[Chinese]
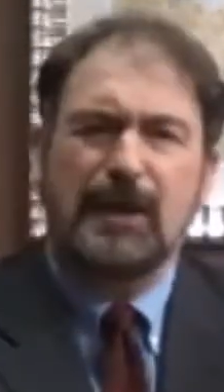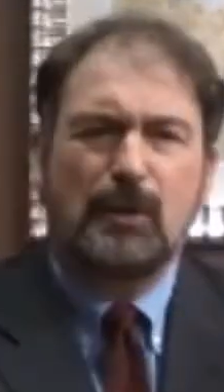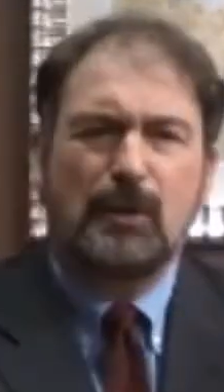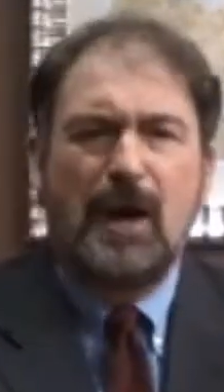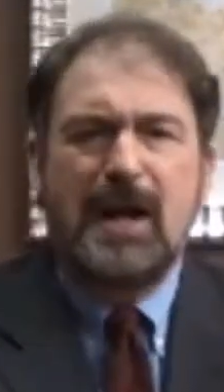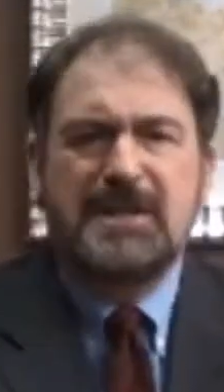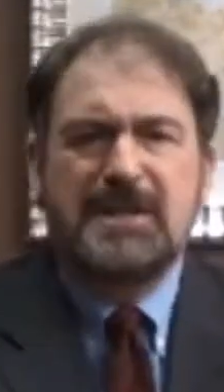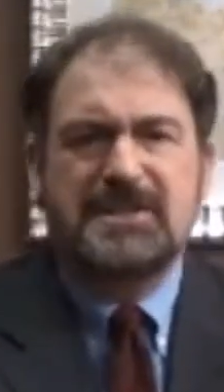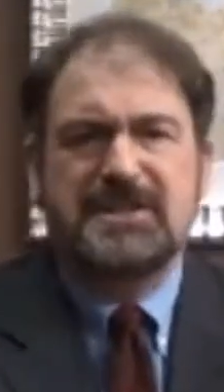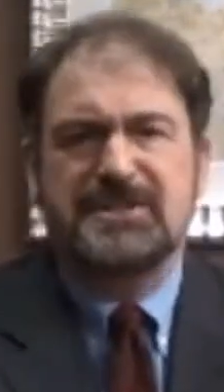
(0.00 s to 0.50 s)

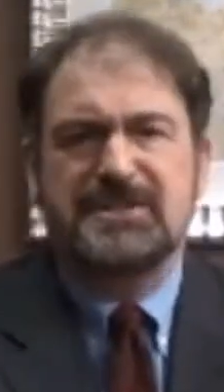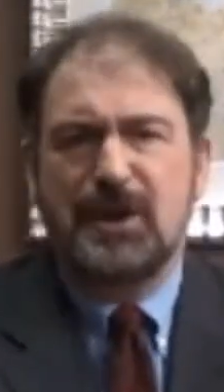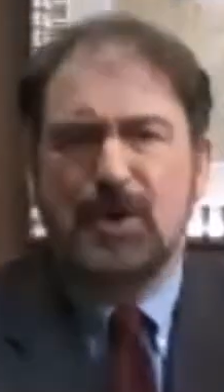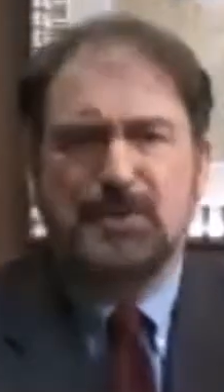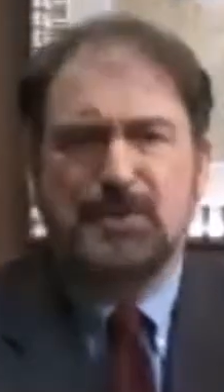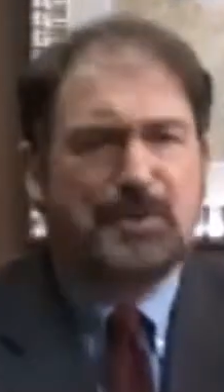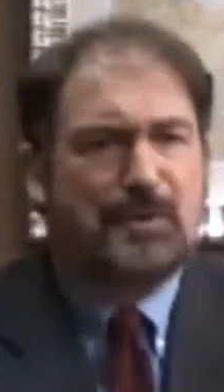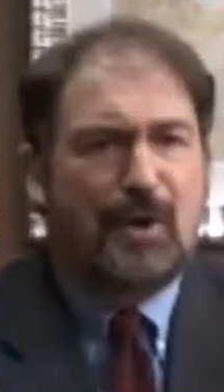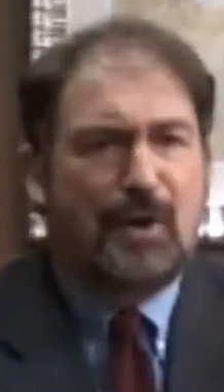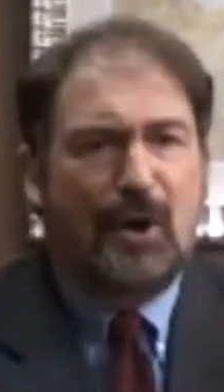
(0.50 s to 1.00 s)
c r a s h e n
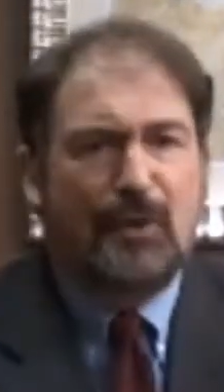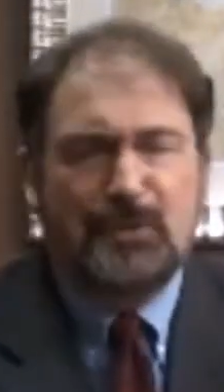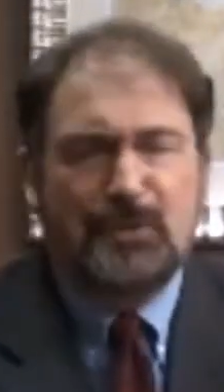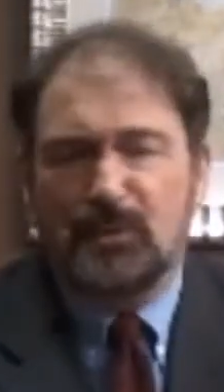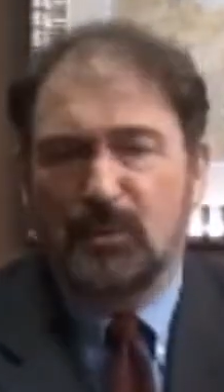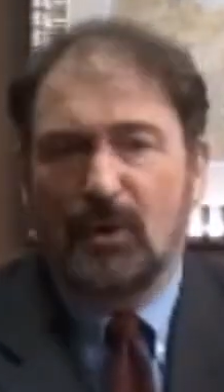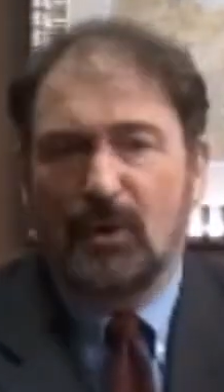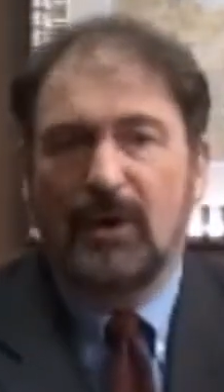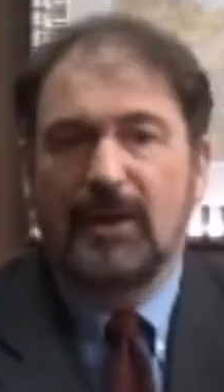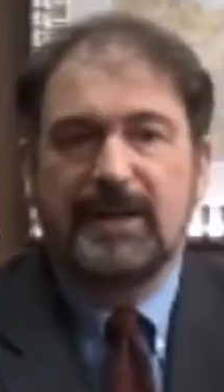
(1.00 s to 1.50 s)
教授告
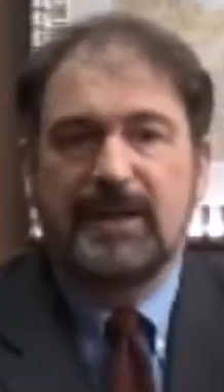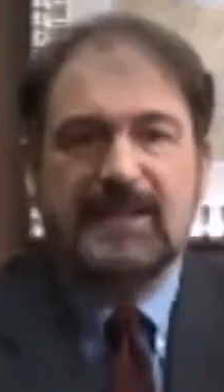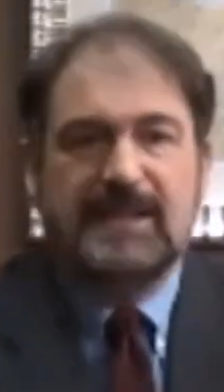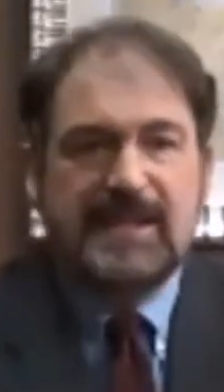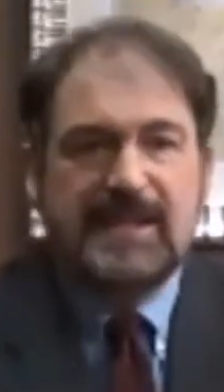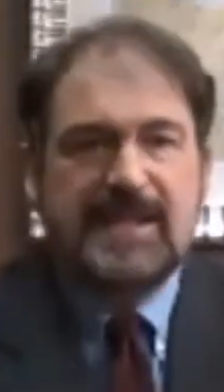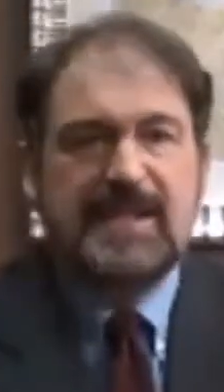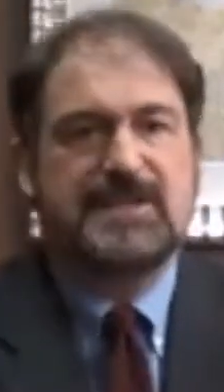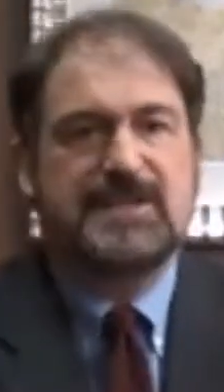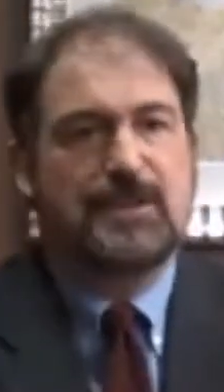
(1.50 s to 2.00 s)
诉我，
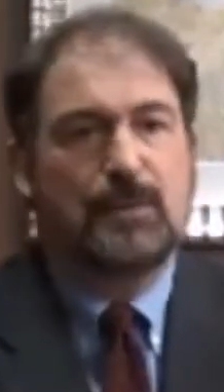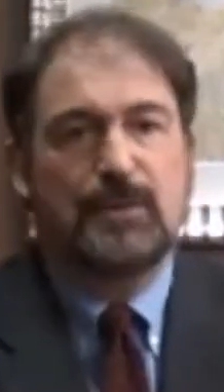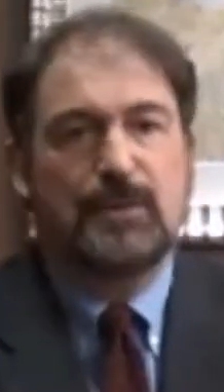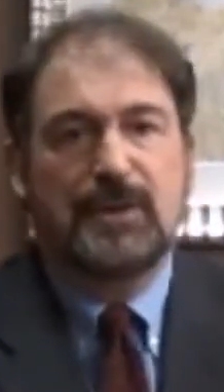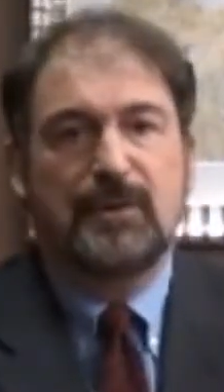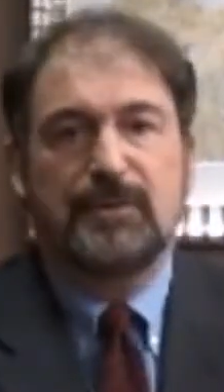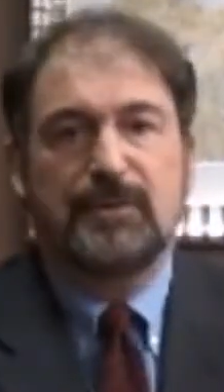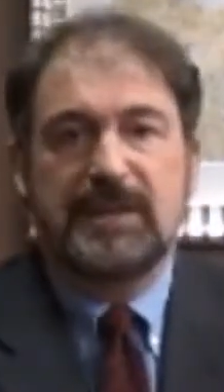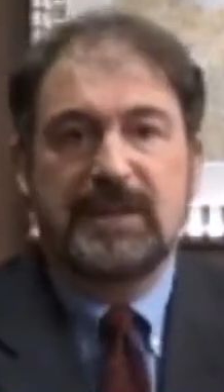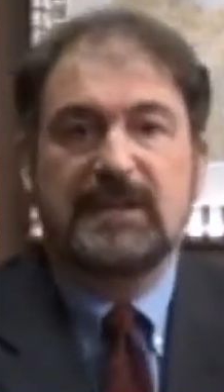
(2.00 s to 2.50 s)
一九
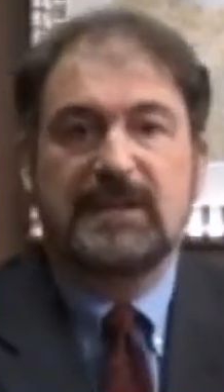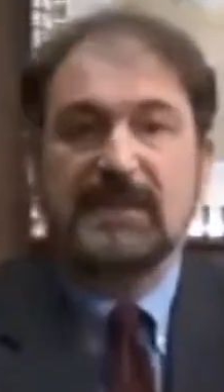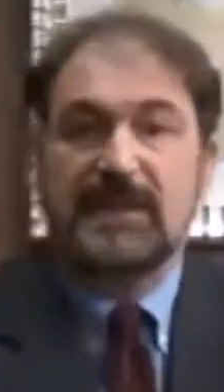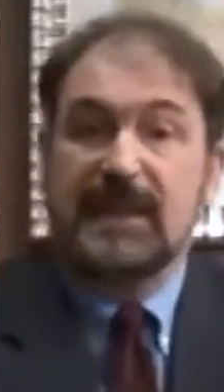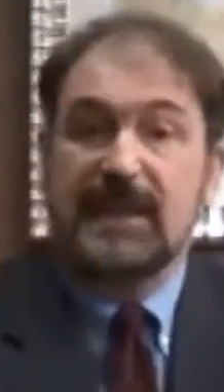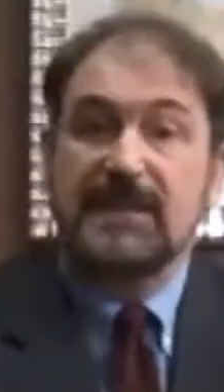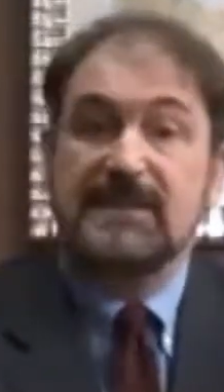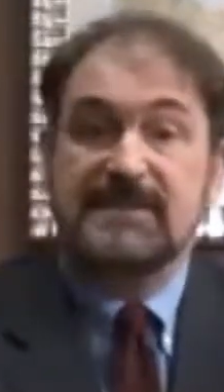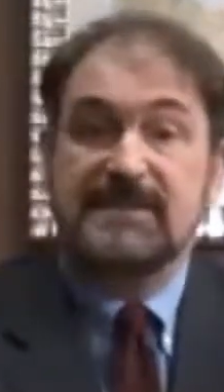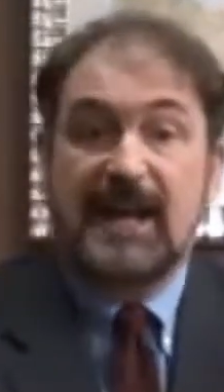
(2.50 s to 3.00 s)
六一
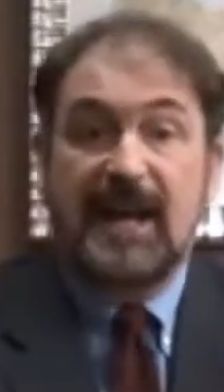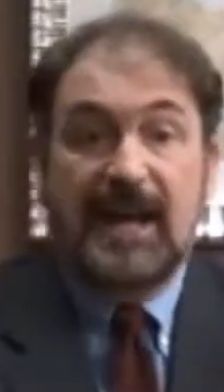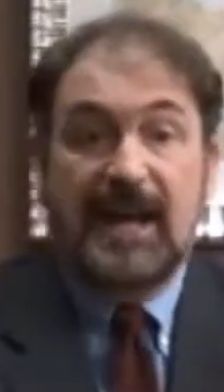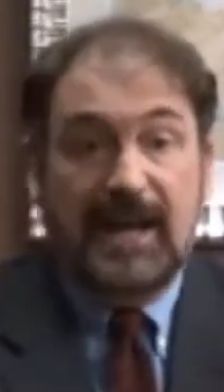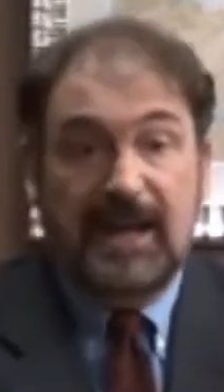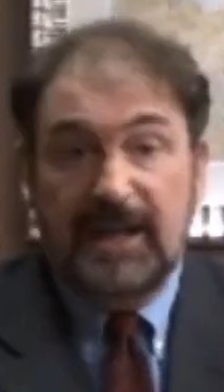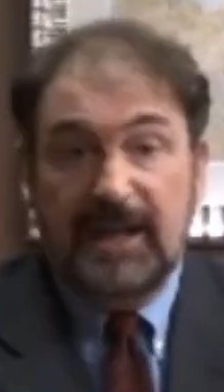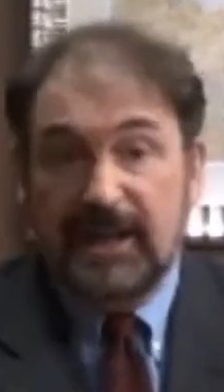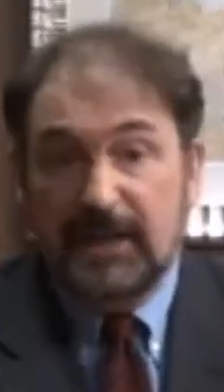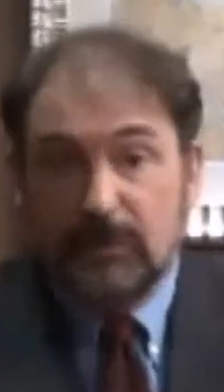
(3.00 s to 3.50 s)
年
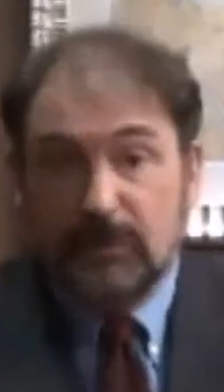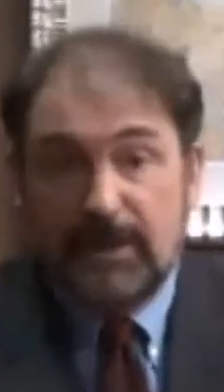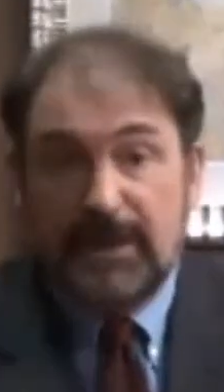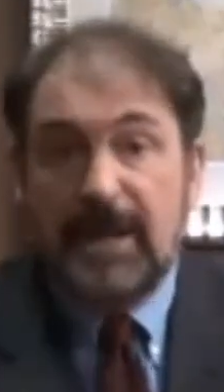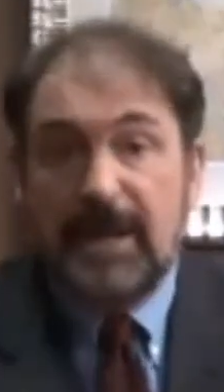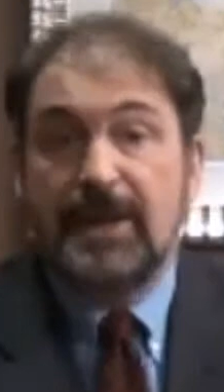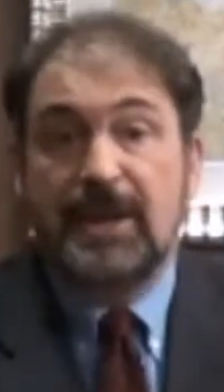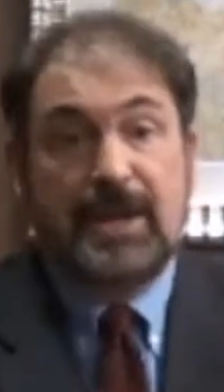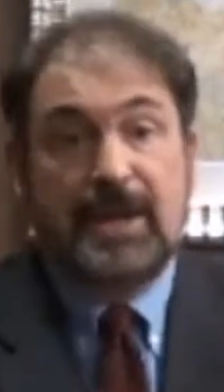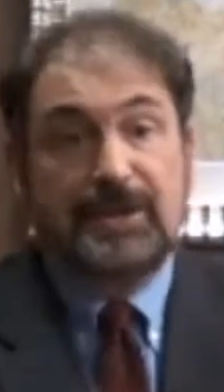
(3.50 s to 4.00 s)
在
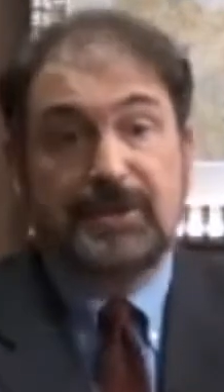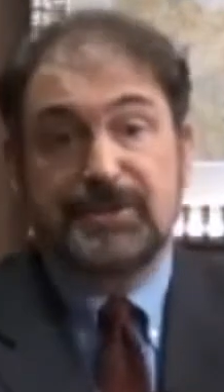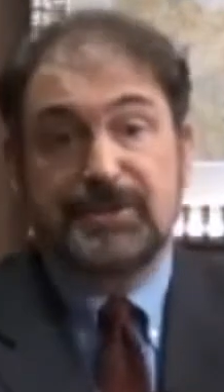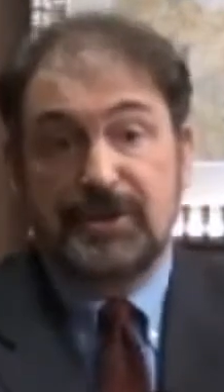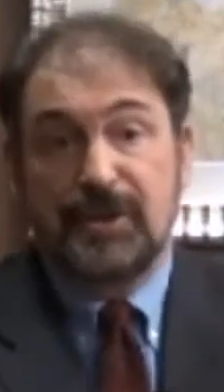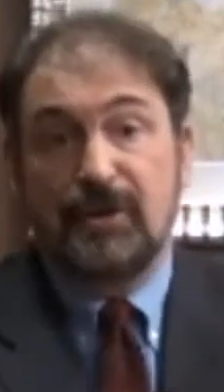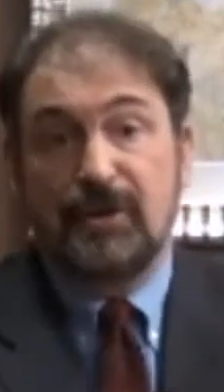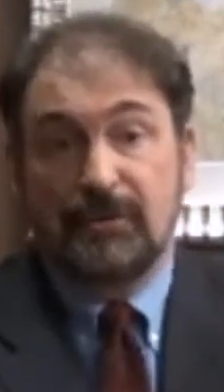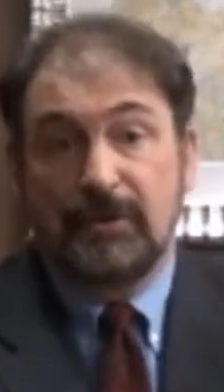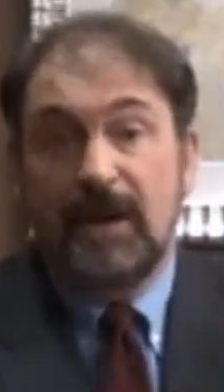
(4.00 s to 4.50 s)
维也纳的
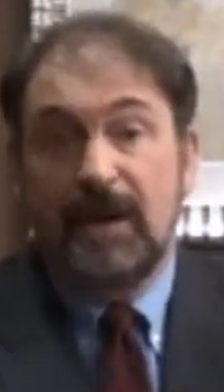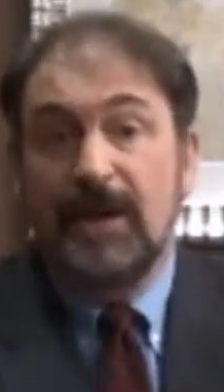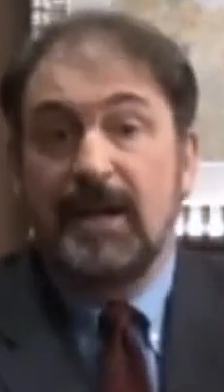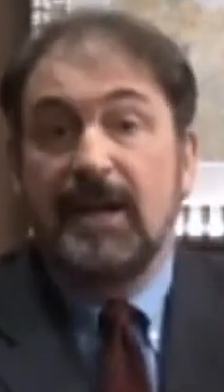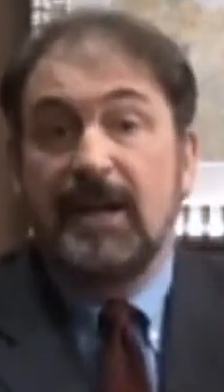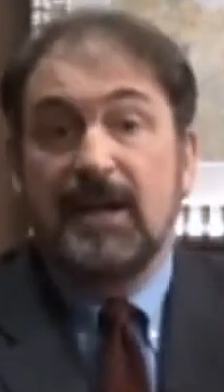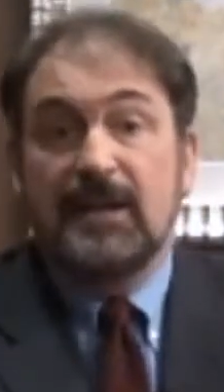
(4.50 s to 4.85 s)
时候呢，